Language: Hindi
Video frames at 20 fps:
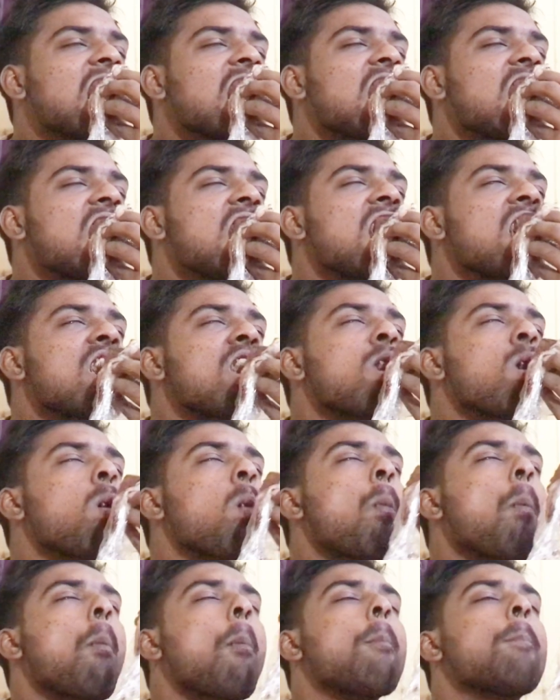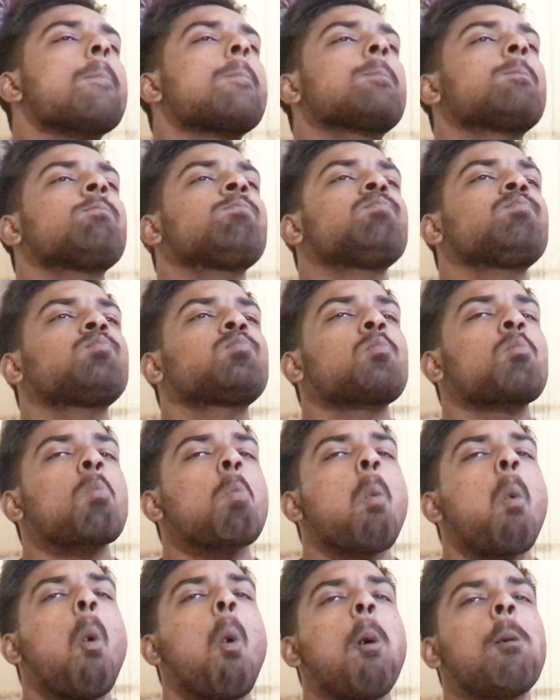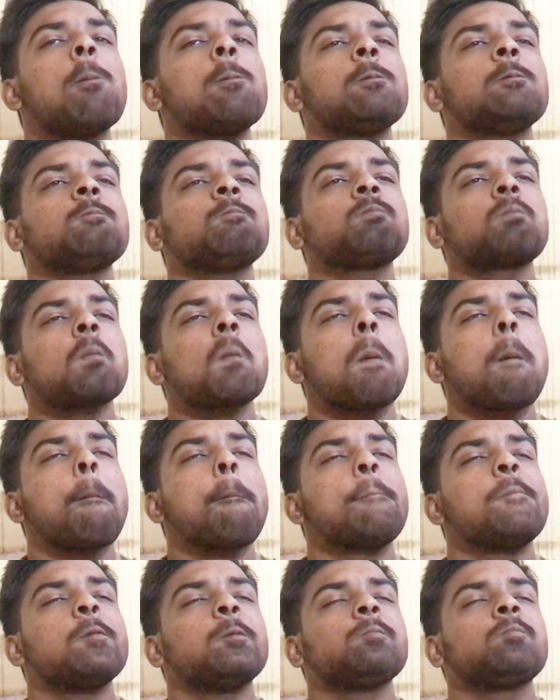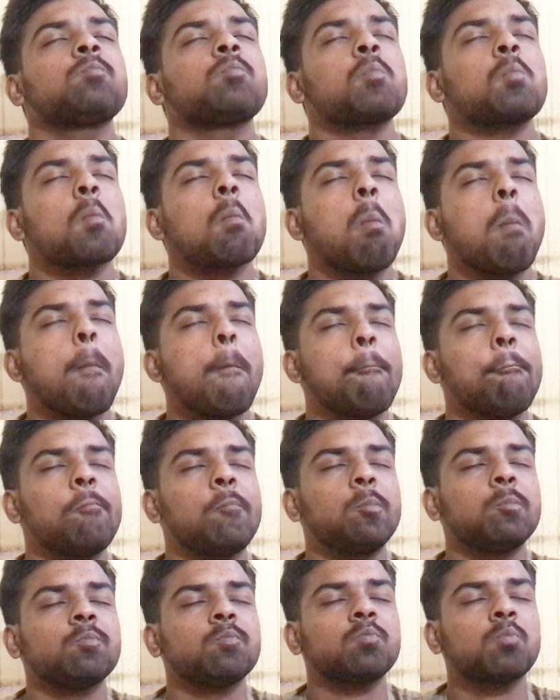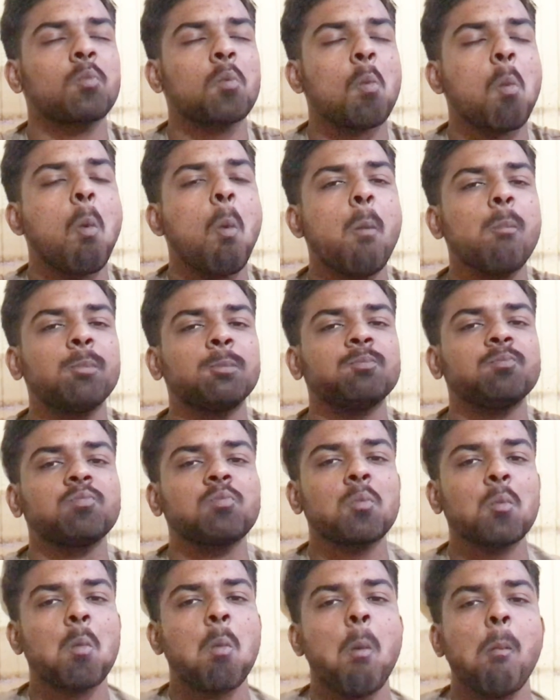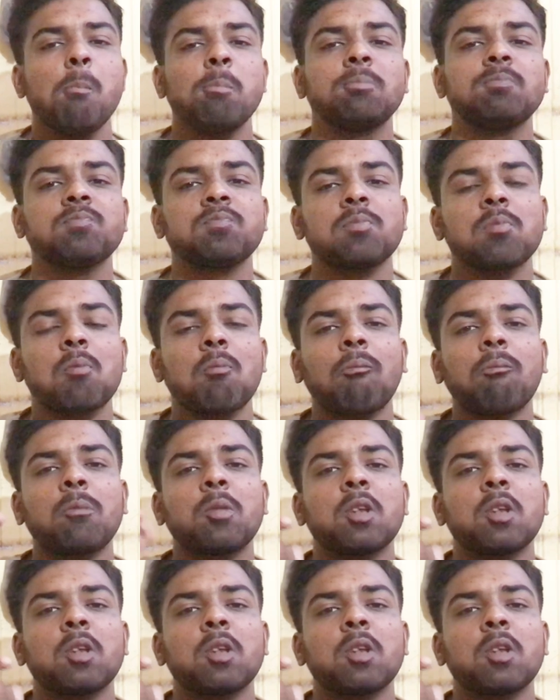एक कम पैसों के अंदर आपको एक अच्छी ब्राउनी मिलना बहुत मुश्किल है बहुत कम जाओ की